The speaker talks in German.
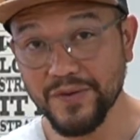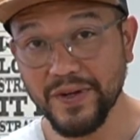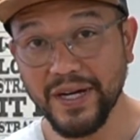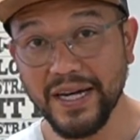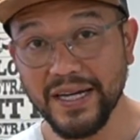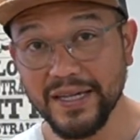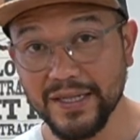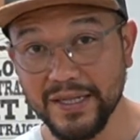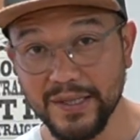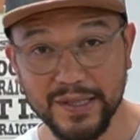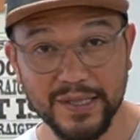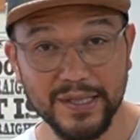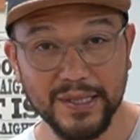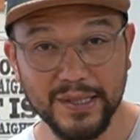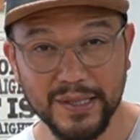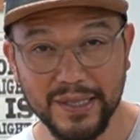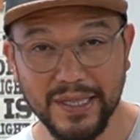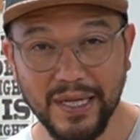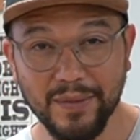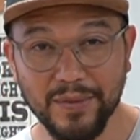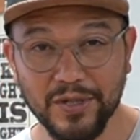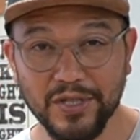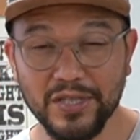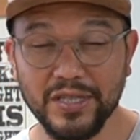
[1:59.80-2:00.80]
Frage, die sich jetzt
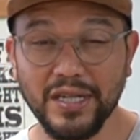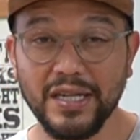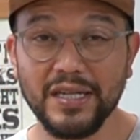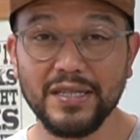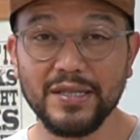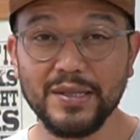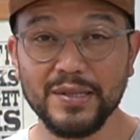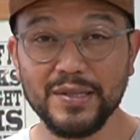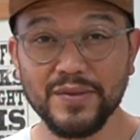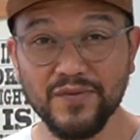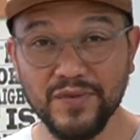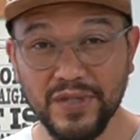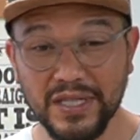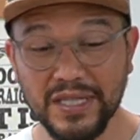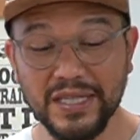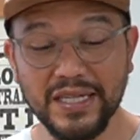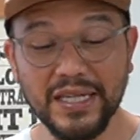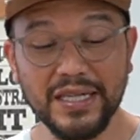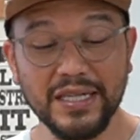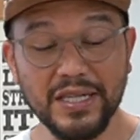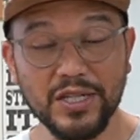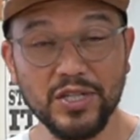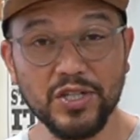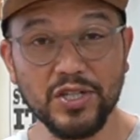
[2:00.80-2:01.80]
hier aber stellt, ist, wie
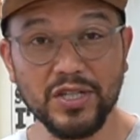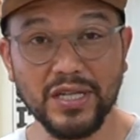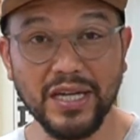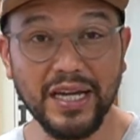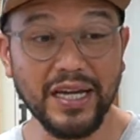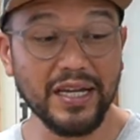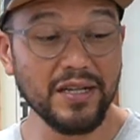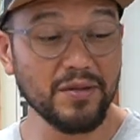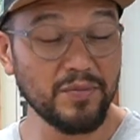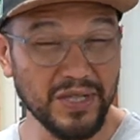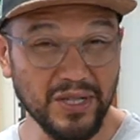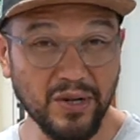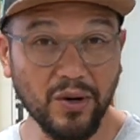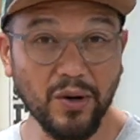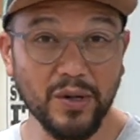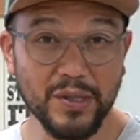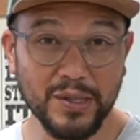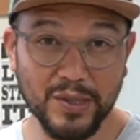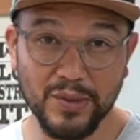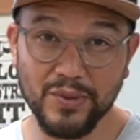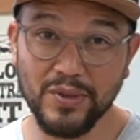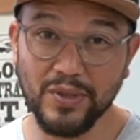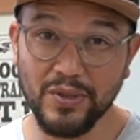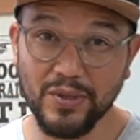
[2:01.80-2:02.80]
kriege ich Stein mit der
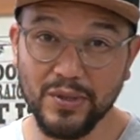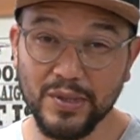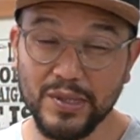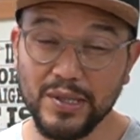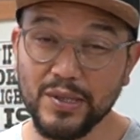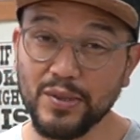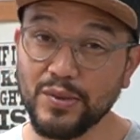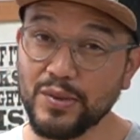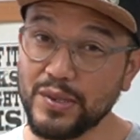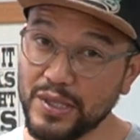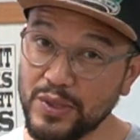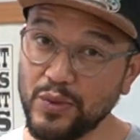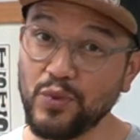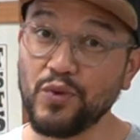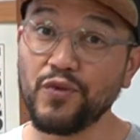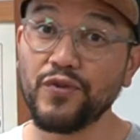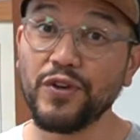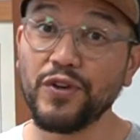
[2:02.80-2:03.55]
Holzunterkonstruktion